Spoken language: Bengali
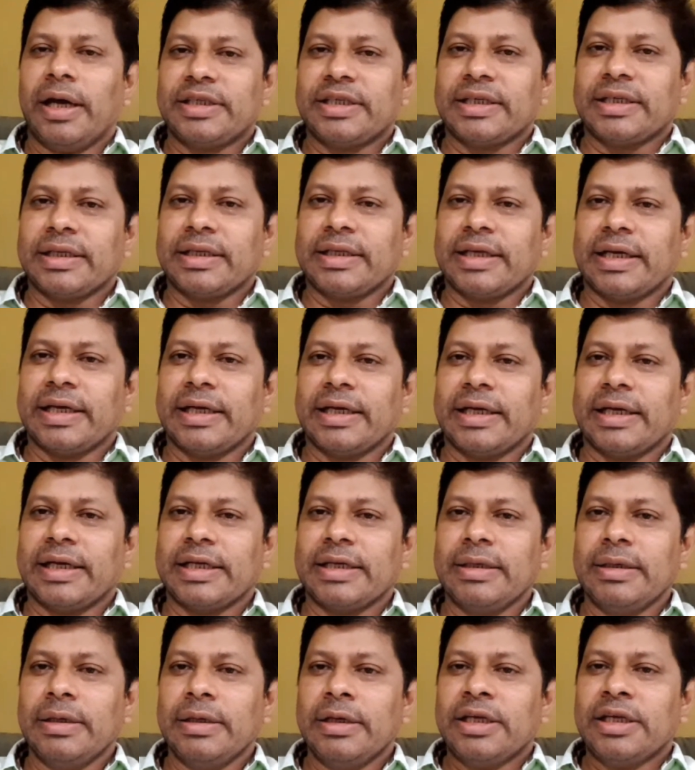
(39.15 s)
যেটা
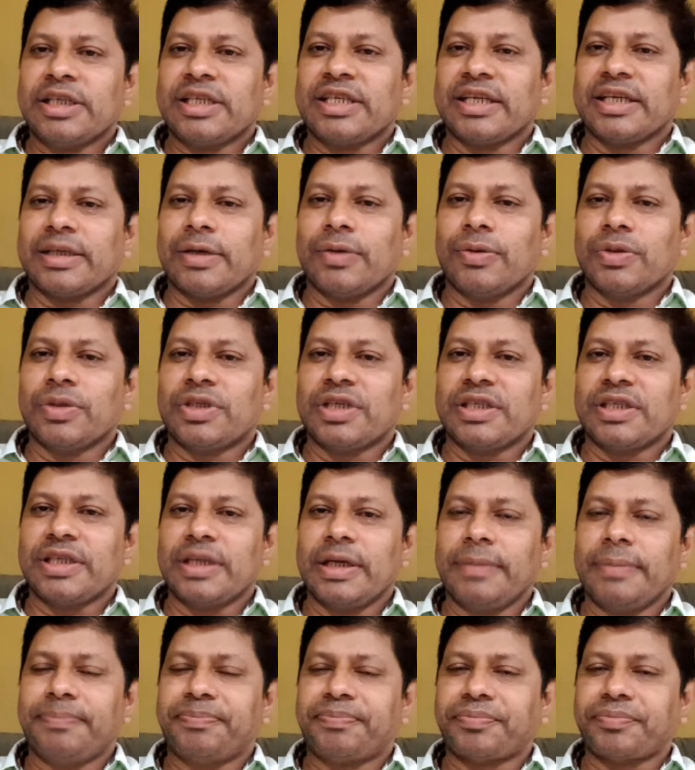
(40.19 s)
দেখেছেন সেটা হচ্ছে
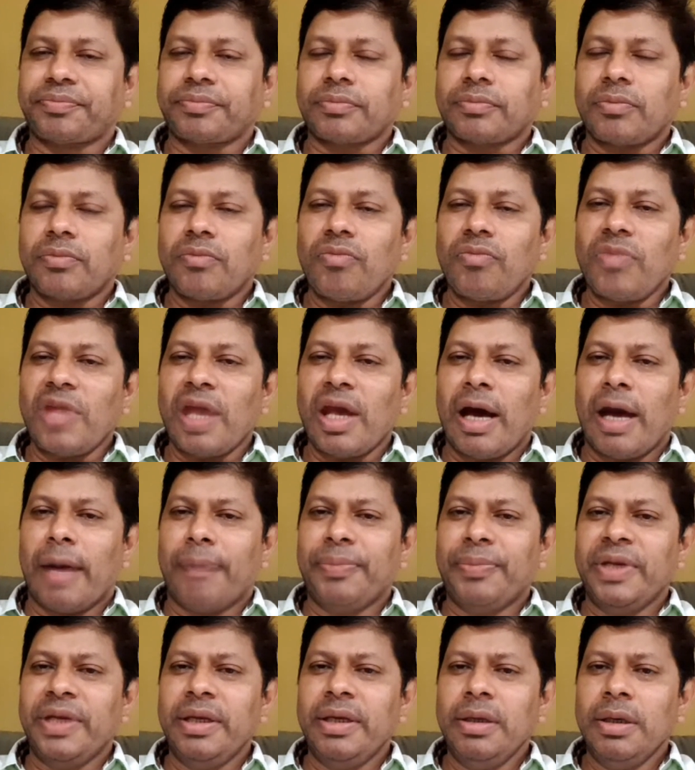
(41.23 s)
যে
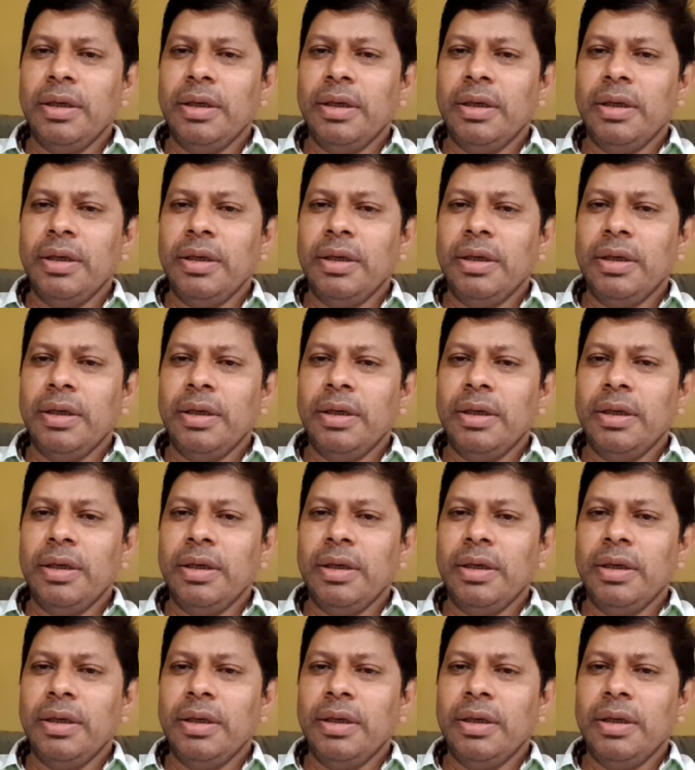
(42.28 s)
আপনি